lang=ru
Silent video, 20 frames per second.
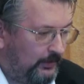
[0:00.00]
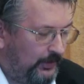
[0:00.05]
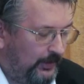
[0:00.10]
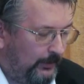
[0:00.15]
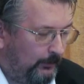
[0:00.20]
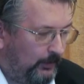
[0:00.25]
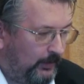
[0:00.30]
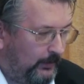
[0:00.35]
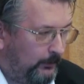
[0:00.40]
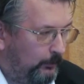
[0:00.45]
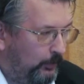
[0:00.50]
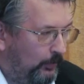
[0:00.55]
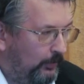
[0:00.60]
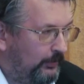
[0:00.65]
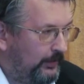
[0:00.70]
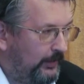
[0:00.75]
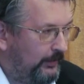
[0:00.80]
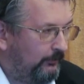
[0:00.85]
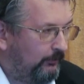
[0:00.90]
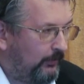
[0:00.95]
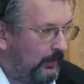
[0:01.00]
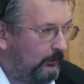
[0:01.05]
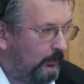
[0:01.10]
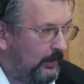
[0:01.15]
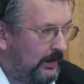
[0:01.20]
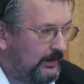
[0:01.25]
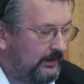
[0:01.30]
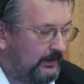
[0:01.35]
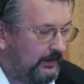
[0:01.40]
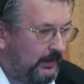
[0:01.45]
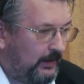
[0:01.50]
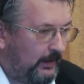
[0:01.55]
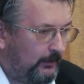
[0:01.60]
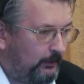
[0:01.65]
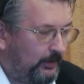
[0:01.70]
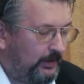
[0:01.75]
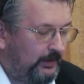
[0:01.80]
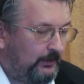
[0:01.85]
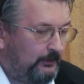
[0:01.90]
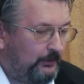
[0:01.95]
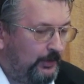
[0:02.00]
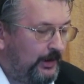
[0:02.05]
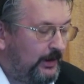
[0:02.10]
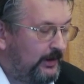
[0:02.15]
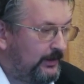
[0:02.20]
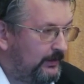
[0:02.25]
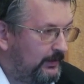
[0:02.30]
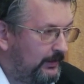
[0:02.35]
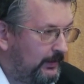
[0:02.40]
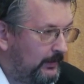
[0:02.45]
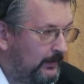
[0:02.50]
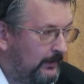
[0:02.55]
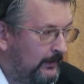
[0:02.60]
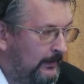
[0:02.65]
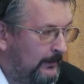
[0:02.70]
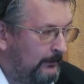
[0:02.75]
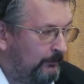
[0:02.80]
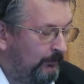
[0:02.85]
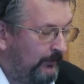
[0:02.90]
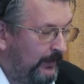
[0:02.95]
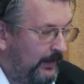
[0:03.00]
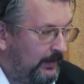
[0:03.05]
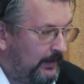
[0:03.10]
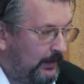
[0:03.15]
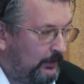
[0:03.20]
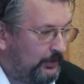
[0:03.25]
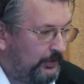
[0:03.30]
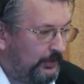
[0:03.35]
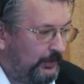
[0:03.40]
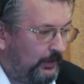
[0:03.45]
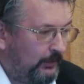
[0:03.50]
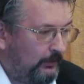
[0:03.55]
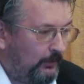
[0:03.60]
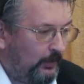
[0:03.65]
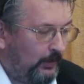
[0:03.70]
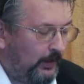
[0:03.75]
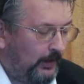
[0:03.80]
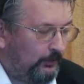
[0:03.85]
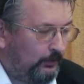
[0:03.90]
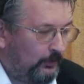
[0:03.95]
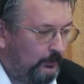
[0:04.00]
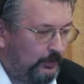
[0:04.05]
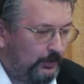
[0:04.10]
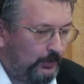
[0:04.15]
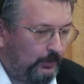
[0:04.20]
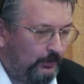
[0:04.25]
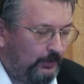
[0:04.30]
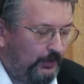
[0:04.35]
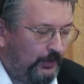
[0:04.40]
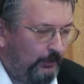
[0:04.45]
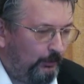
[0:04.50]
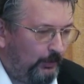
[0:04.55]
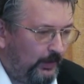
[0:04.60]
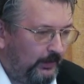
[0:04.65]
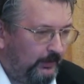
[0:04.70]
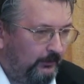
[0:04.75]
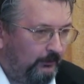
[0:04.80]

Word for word: не было полной информации об этом тексте. Я уже не говорю о том, что он не имел